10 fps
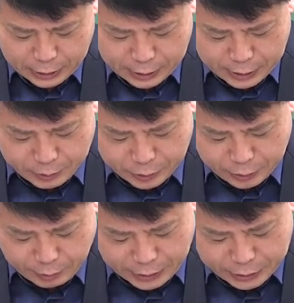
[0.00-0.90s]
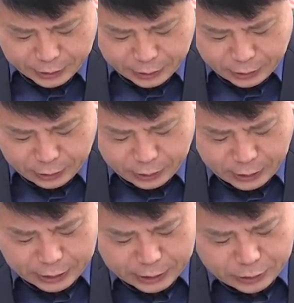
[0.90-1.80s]
2번은 맞아요.
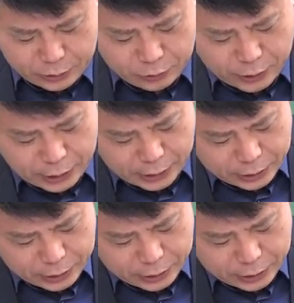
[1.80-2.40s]
계좌 전류와